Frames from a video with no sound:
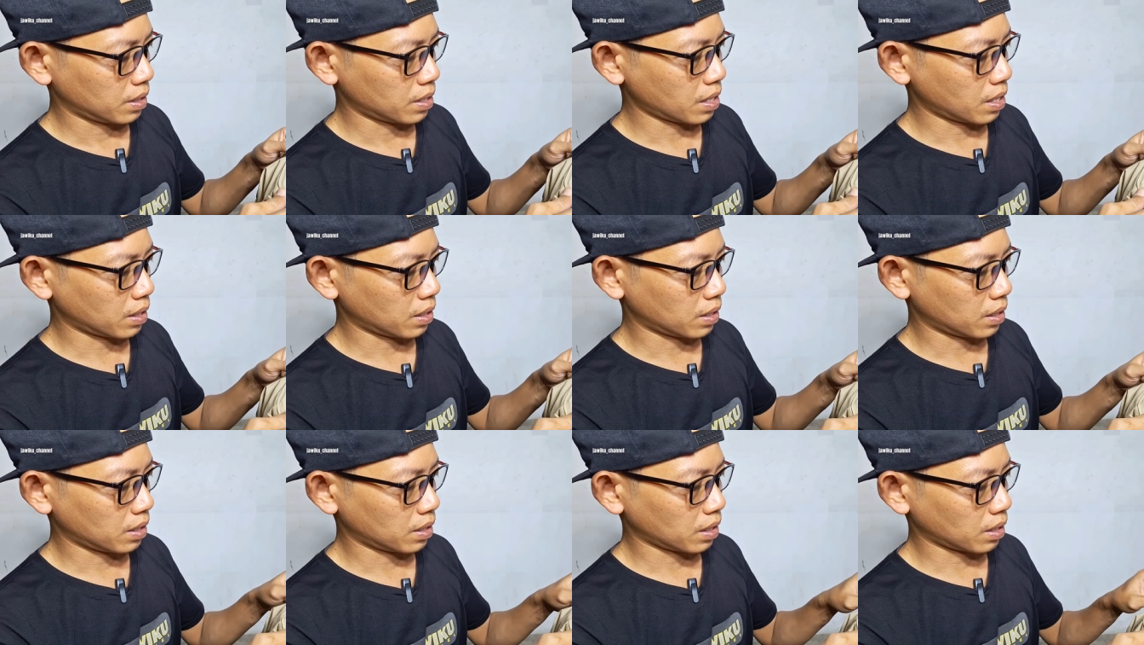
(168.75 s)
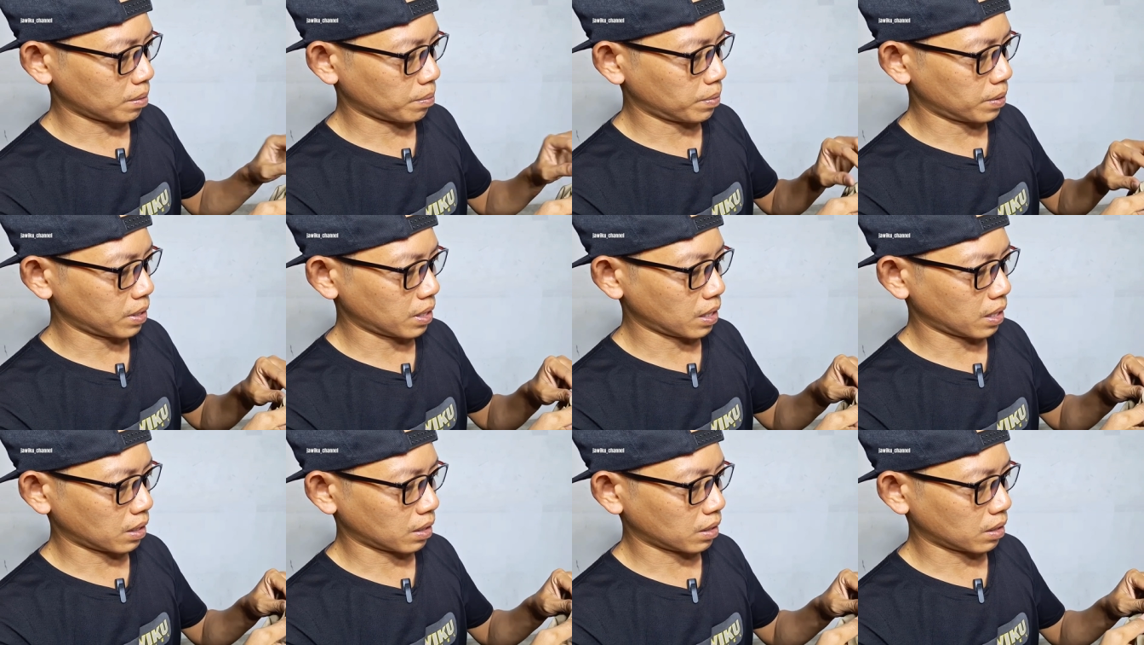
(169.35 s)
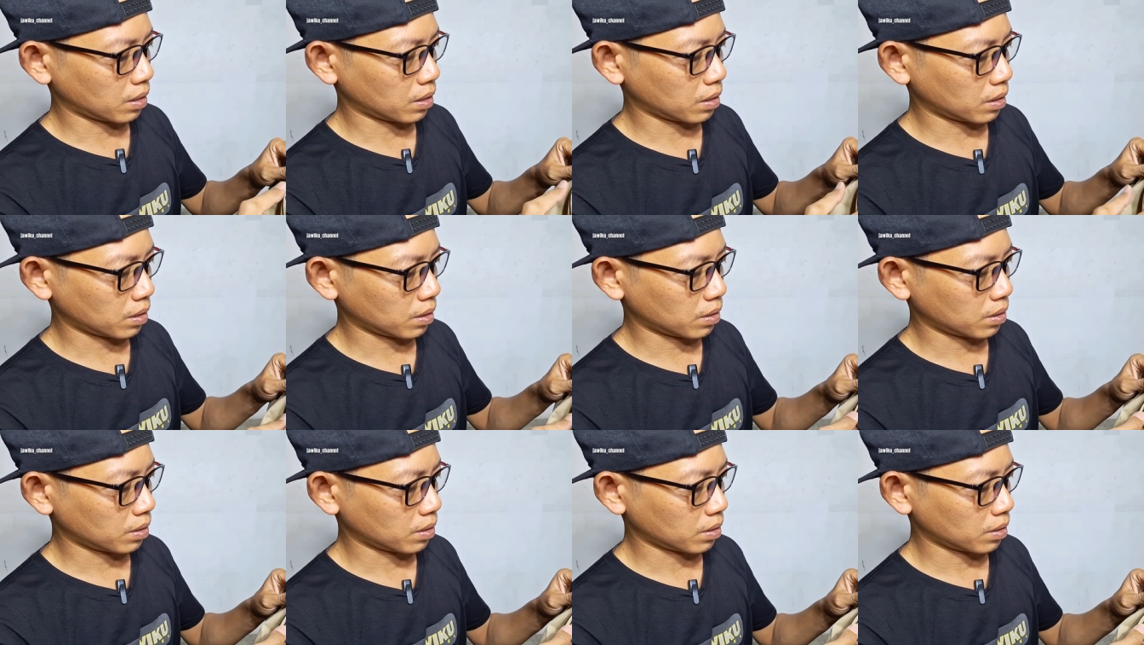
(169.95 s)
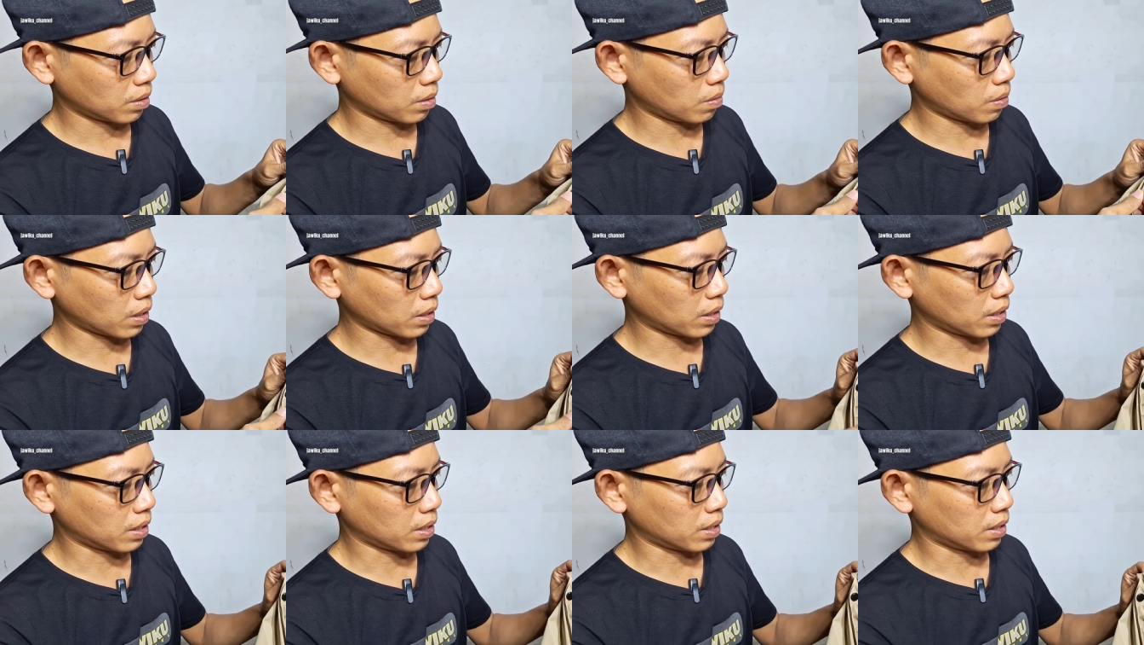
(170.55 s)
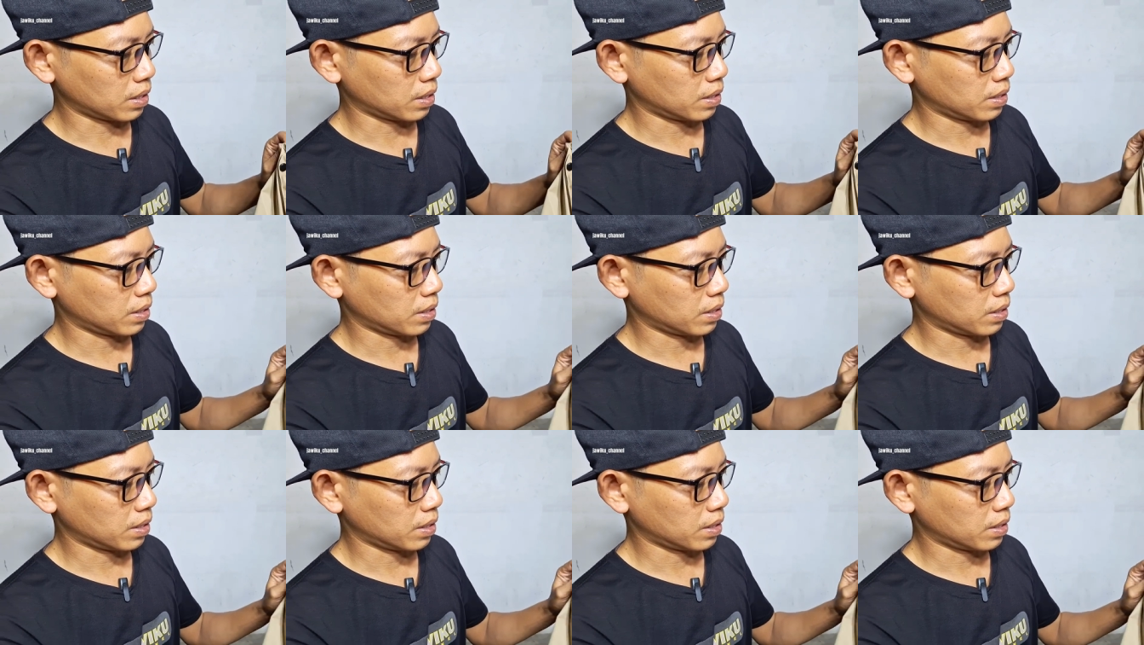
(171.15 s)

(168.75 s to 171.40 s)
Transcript: dan terbilang kuat ini